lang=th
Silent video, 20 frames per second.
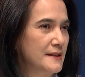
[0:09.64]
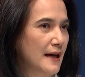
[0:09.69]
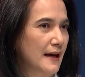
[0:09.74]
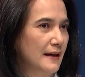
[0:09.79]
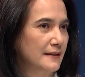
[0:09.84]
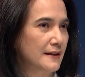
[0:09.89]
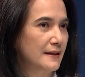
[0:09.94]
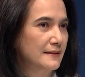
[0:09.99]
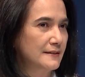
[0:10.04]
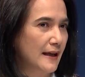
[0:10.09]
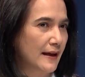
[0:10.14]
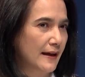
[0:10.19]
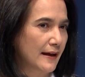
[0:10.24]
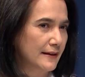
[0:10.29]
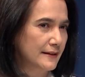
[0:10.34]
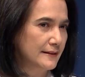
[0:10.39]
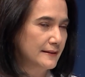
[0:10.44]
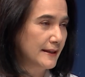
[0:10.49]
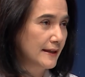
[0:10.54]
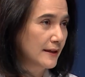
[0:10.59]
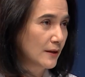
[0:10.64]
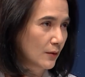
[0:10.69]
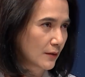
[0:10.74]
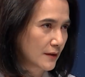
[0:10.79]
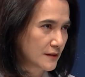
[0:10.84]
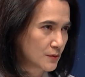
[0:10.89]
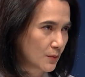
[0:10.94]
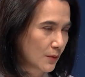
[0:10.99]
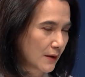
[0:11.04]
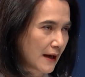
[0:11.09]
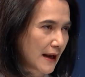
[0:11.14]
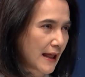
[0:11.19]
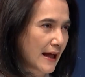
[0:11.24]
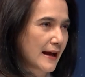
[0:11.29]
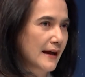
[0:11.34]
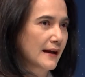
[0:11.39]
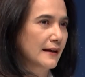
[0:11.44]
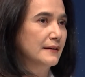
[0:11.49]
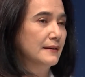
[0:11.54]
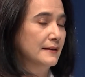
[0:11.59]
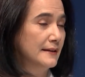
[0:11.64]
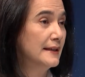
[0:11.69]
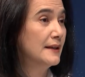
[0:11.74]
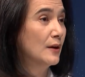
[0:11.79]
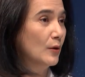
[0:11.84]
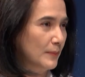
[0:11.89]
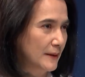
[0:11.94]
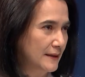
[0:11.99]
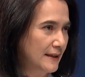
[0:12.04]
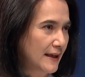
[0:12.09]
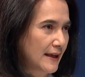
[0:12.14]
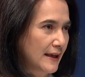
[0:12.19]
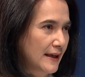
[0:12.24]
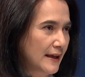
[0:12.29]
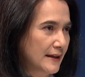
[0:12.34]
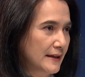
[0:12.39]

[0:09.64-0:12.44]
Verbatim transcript: จากตั้งแต่หนี้ของกระทรวงคลังหรือหนี้ของประเท